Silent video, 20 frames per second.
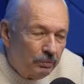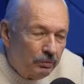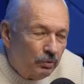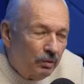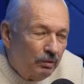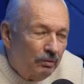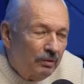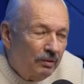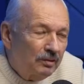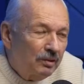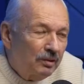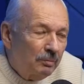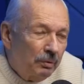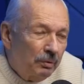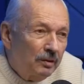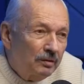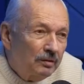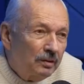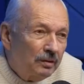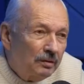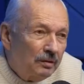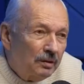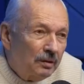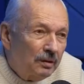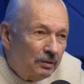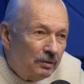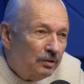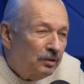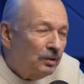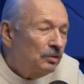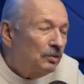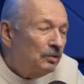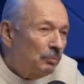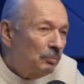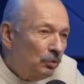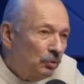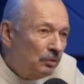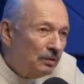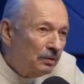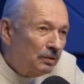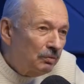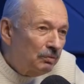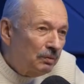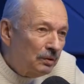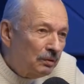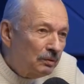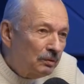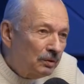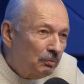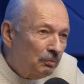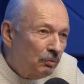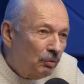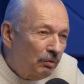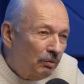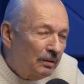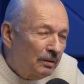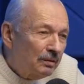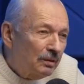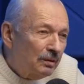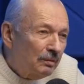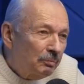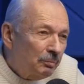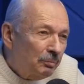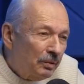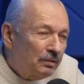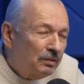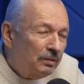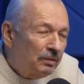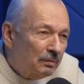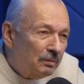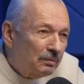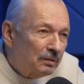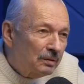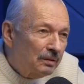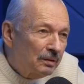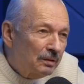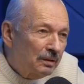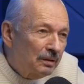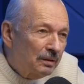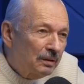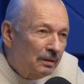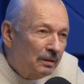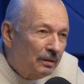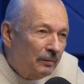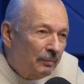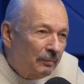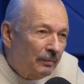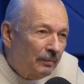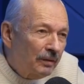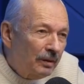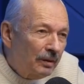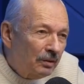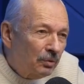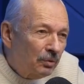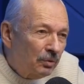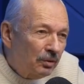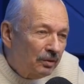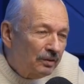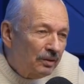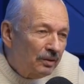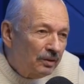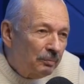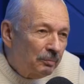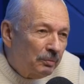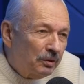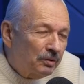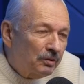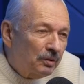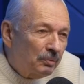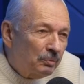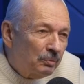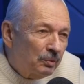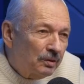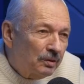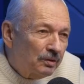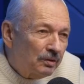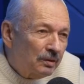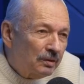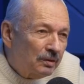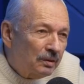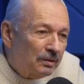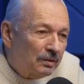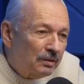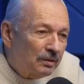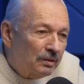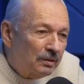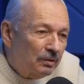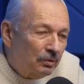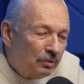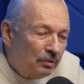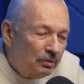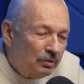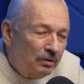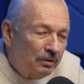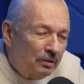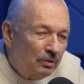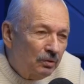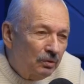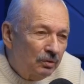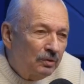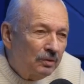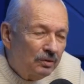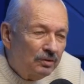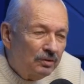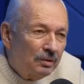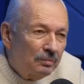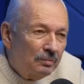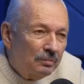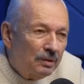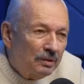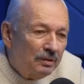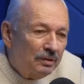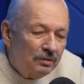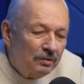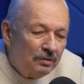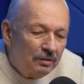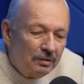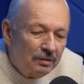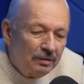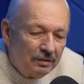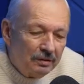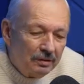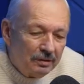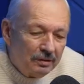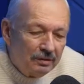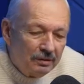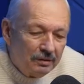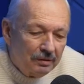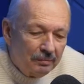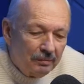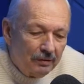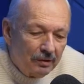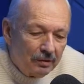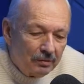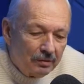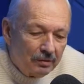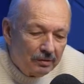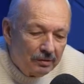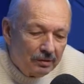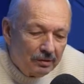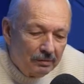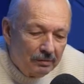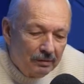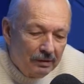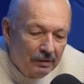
Что является показателем, это сейчас немногие фирмы, это буквально там 5-7 которые ставят перед собой эти задачи. Вот. Но это то, что на самом деле действительно есть у нас.